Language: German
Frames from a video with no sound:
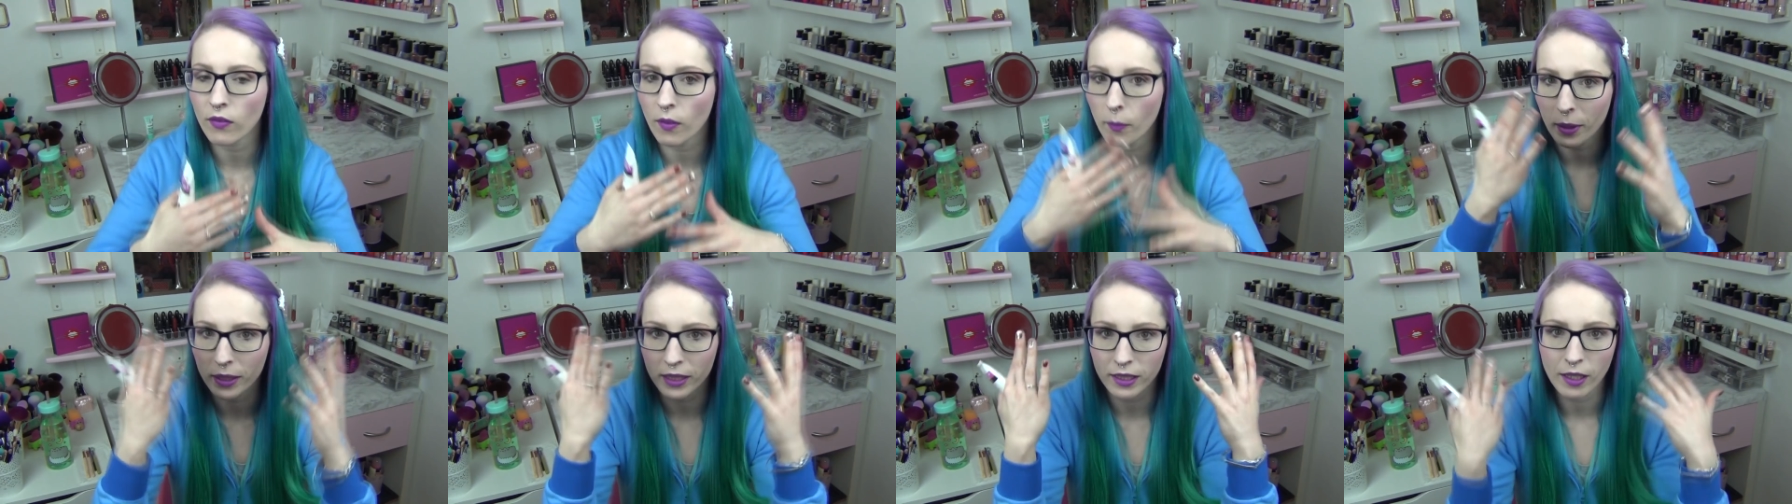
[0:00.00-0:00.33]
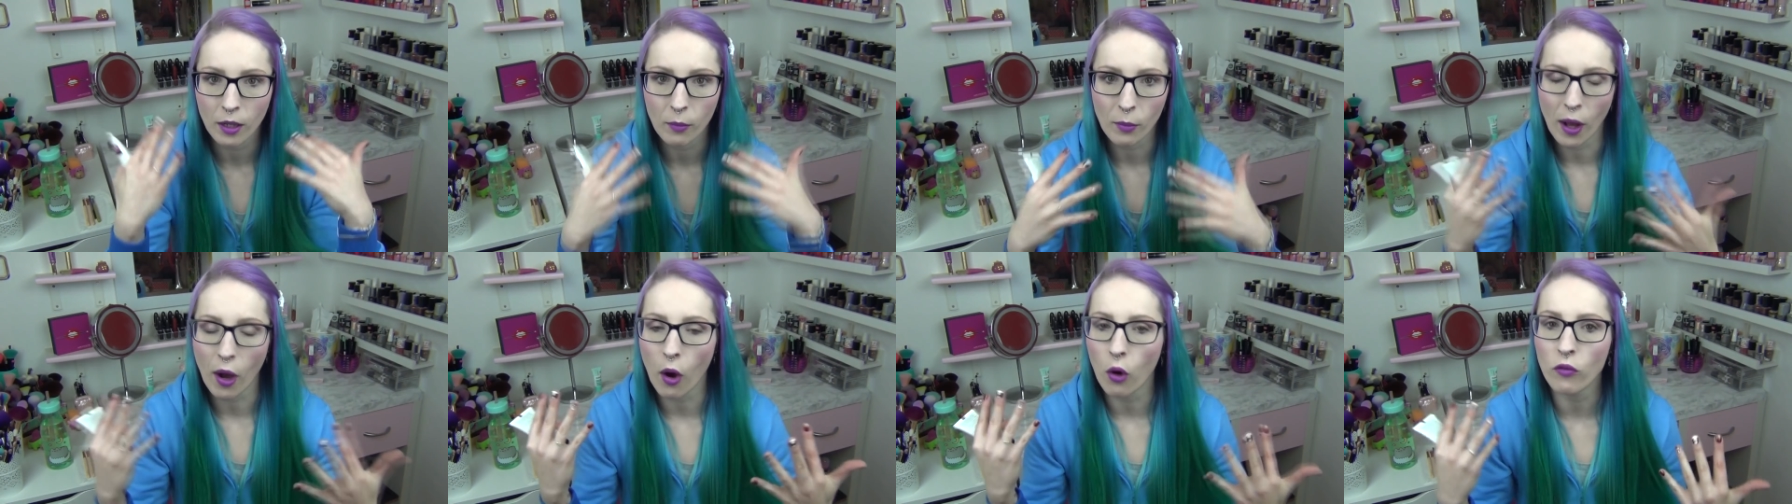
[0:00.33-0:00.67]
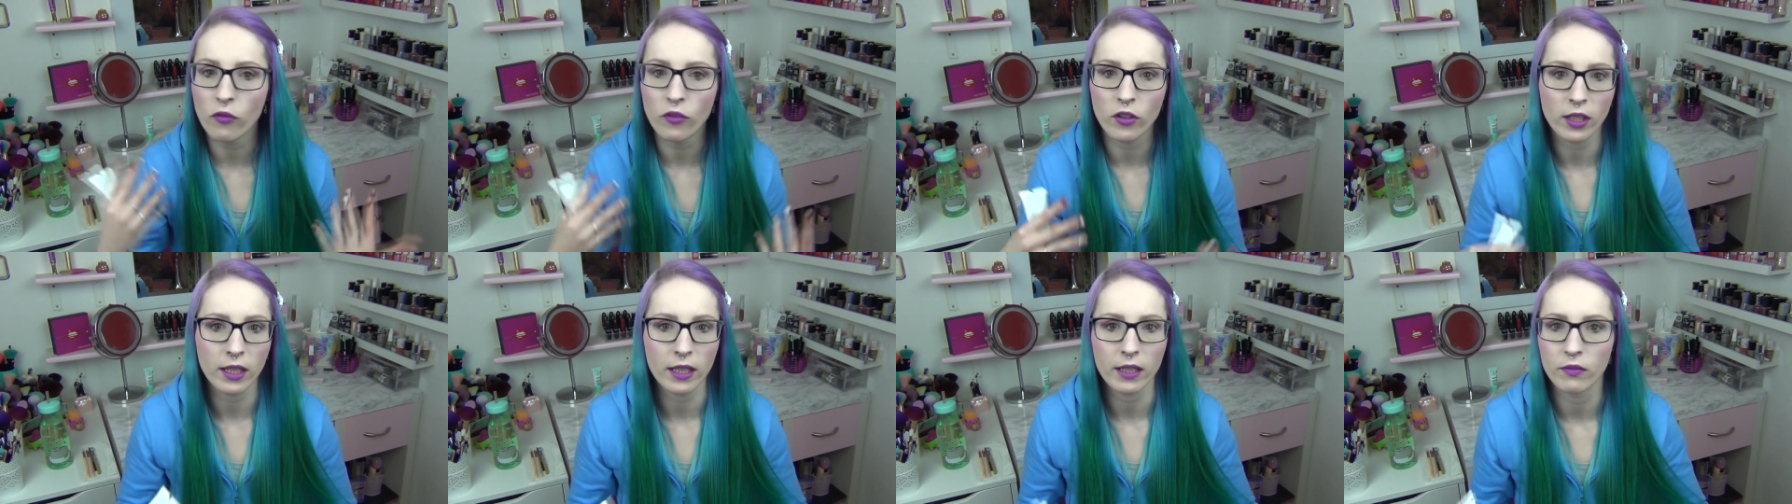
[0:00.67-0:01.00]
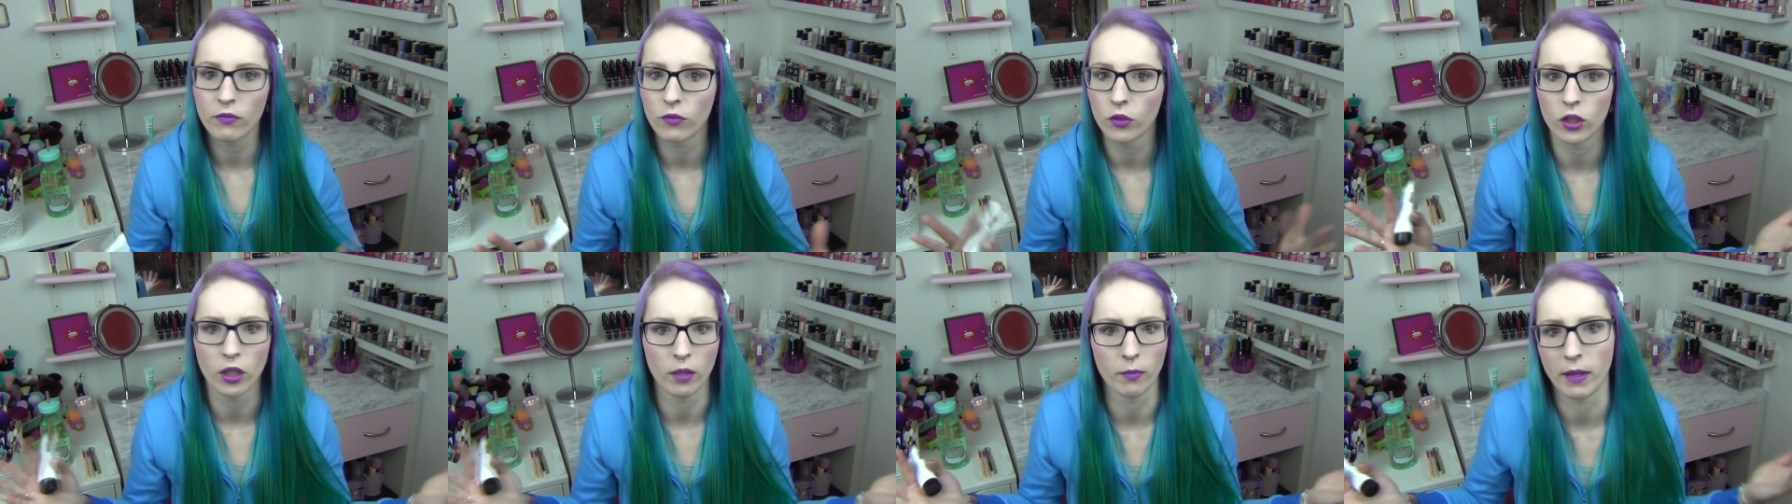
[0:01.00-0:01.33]
wenn man ihn aber
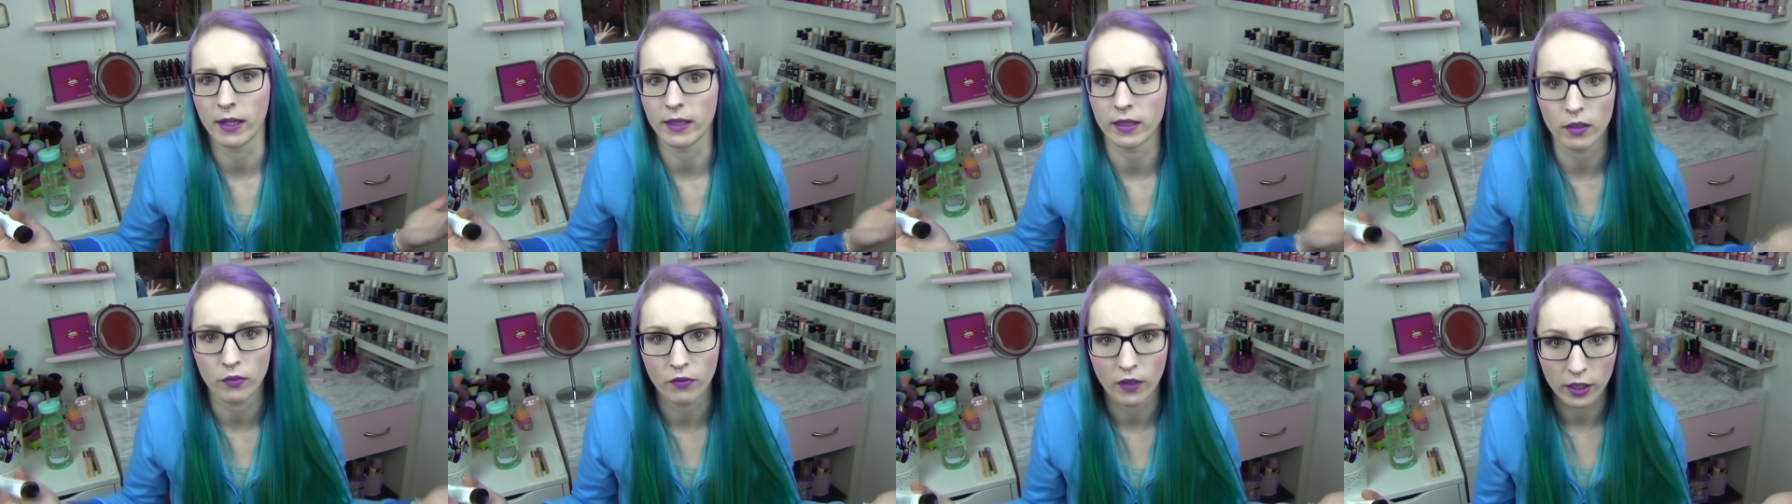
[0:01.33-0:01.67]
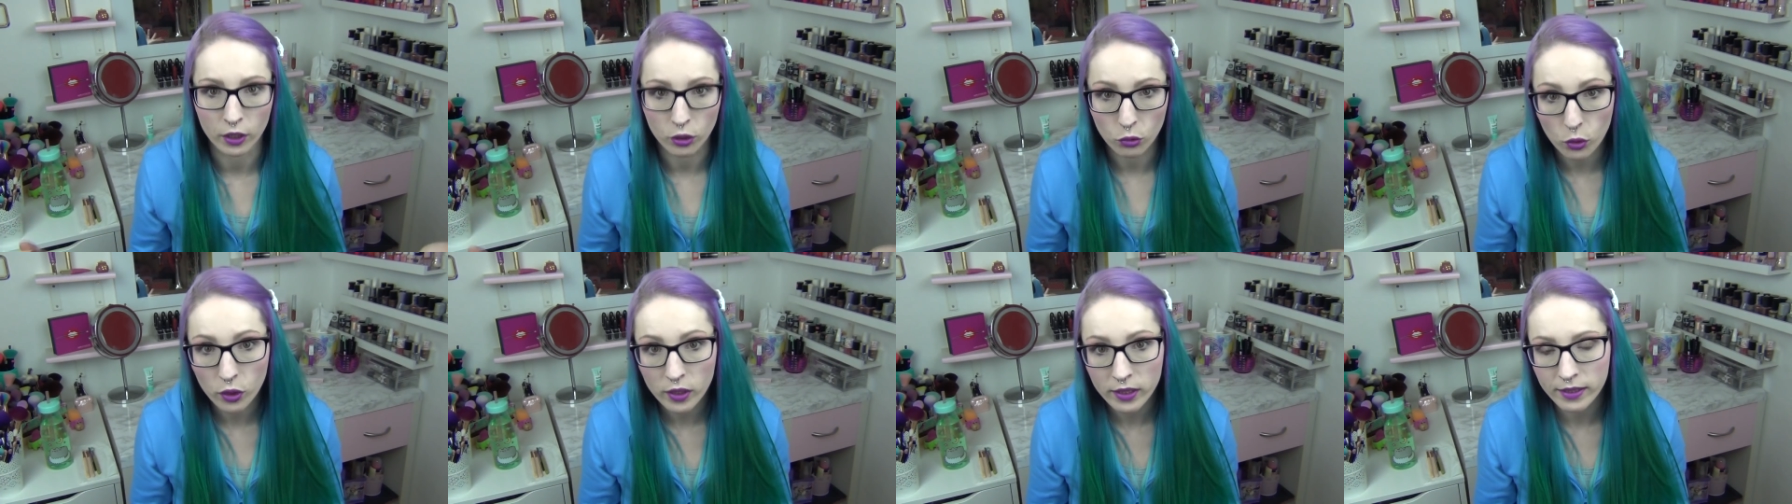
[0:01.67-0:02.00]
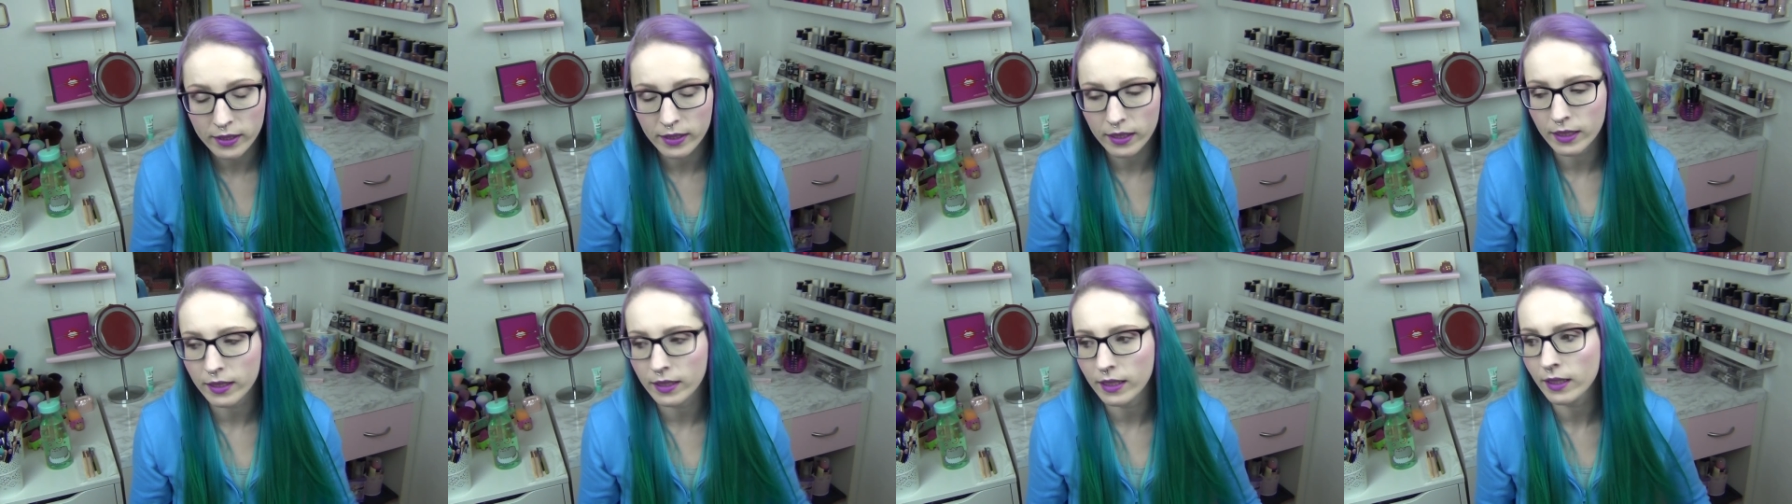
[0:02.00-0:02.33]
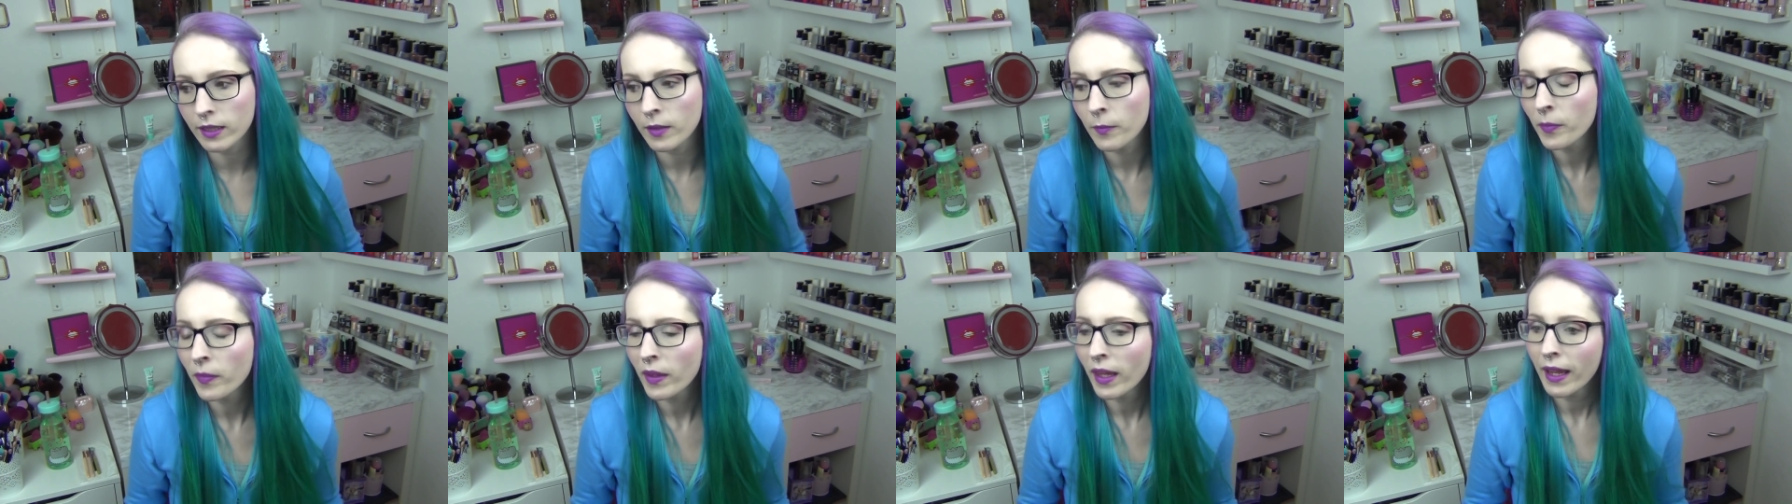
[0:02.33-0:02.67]
aufträgt, wird er im Endeffekt
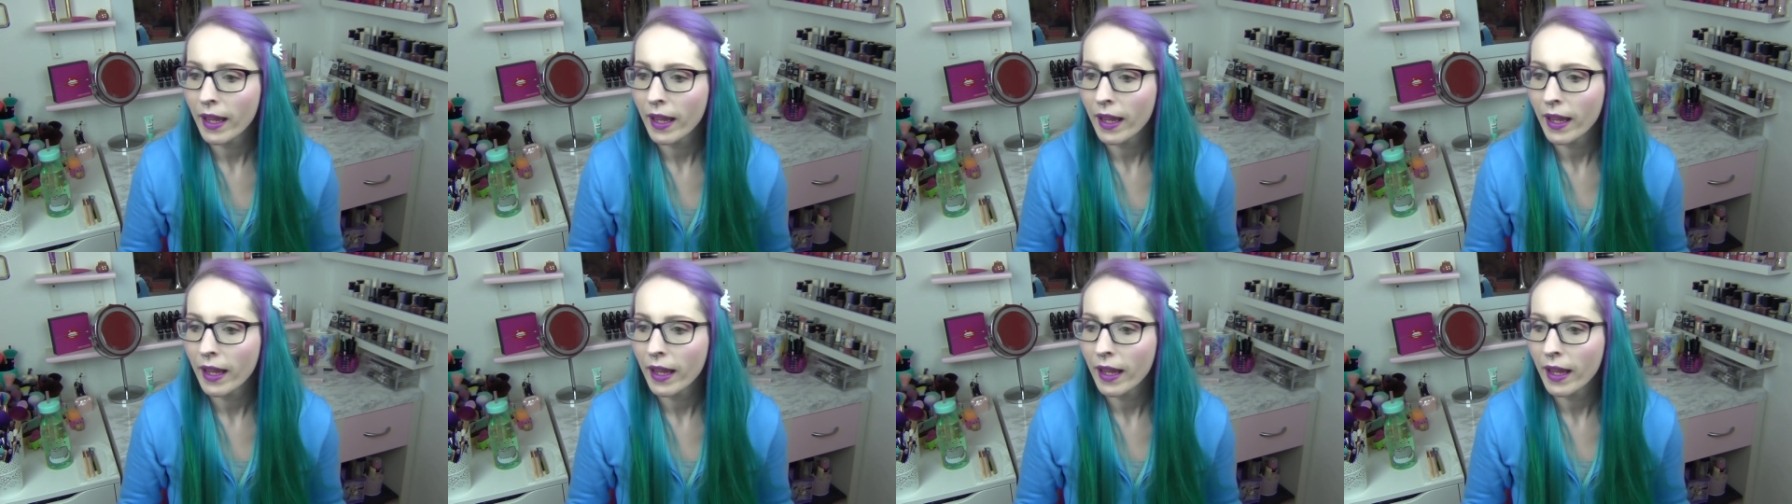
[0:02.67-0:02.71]
durchsichtig.